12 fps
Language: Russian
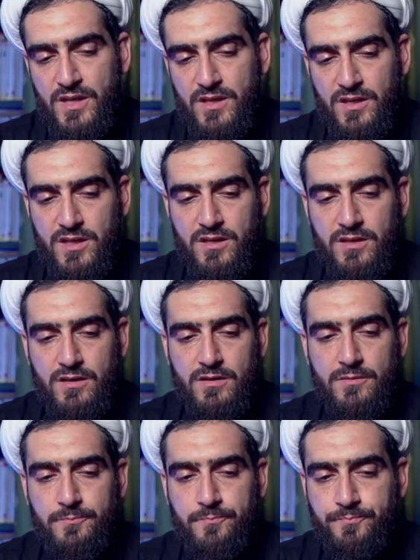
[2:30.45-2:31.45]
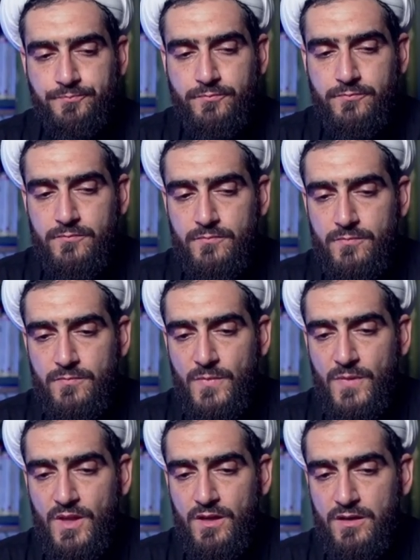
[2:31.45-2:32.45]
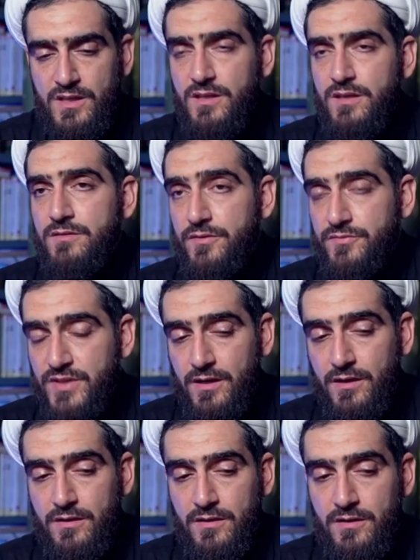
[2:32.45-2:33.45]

И это во-вторых.